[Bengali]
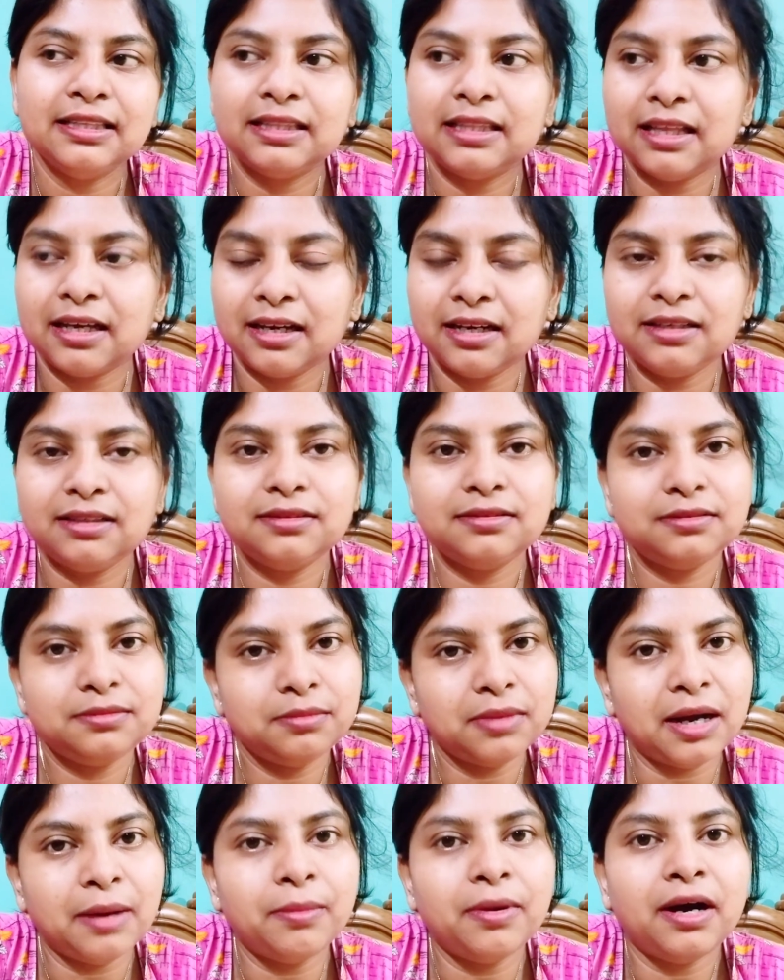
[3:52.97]
তার
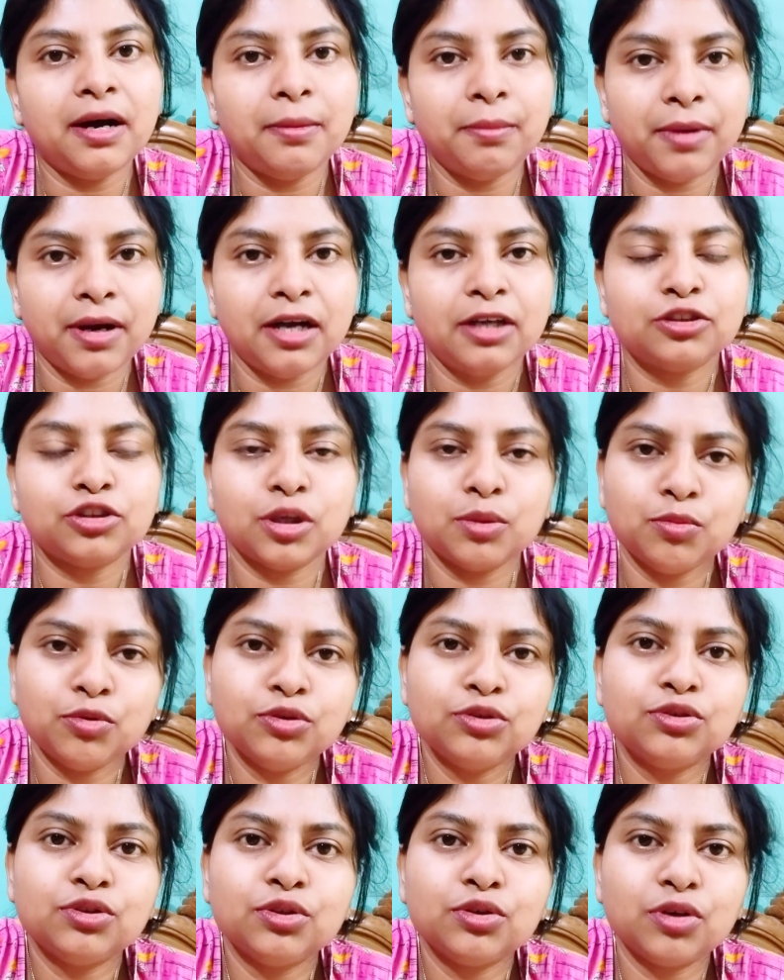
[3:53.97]
বাবা মা
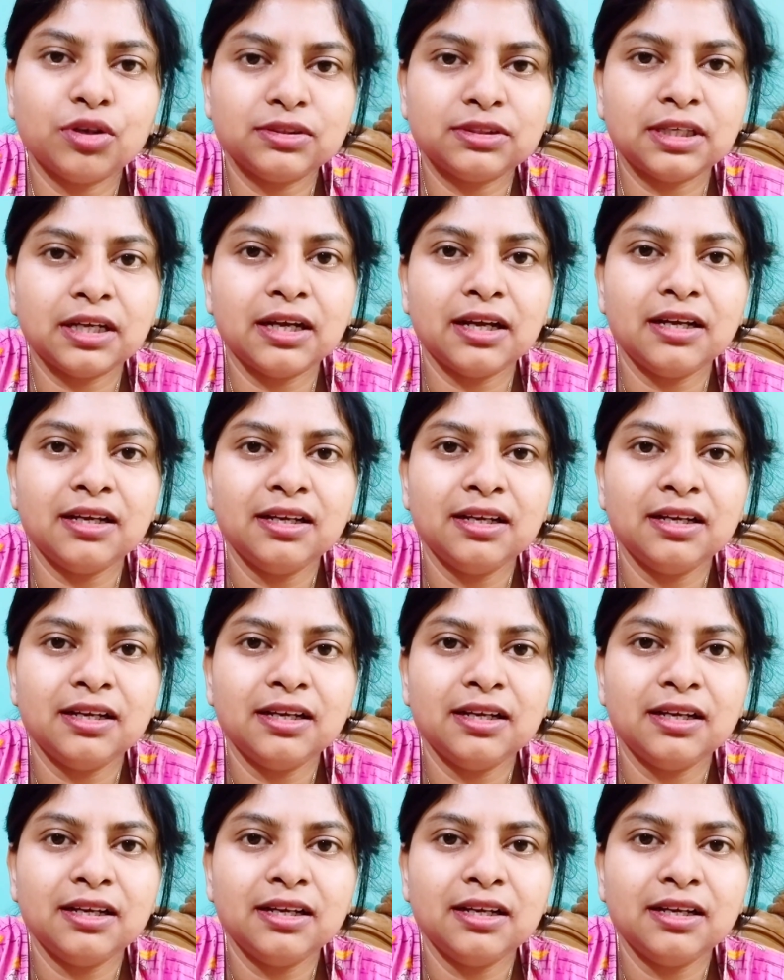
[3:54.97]
সমস্ত কথা